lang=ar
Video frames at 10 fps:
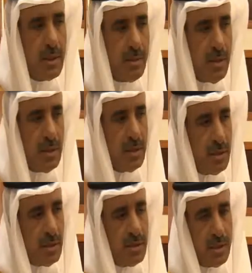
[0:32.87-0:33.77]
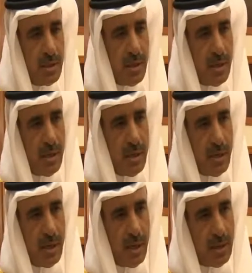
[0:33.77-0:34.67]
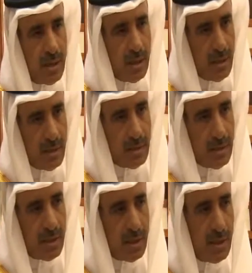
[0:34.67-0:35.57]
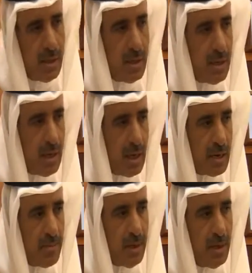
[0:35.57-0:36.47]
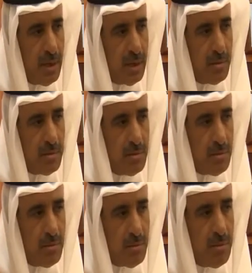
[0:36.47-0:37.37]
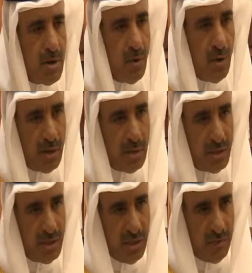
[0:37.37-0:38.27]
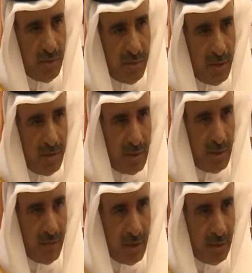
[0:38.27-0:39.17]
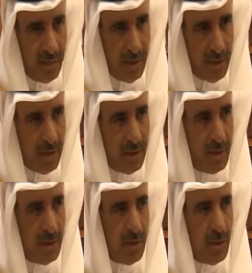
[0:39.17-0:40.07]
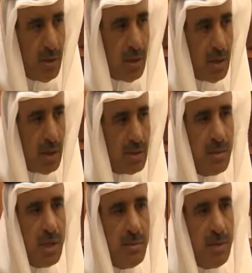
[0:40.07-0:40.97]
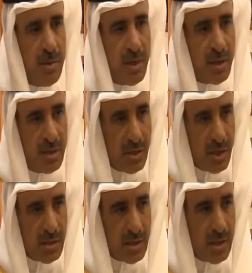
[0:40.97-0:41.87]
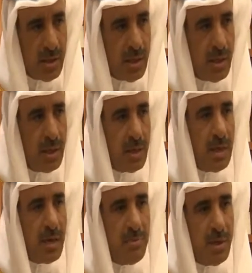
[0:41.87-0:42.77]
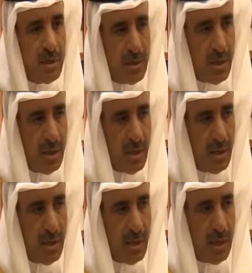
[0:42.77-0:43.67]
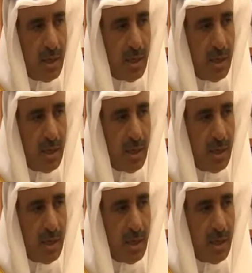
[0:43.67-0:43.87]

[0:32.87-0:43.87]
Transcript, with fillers: آه، طبعا سترة لحد الآن آه، أكملنا ما يعادل 90% من الدفان البحري آه، تصاميم أيضا جاهزة نتأمل إن شاء الله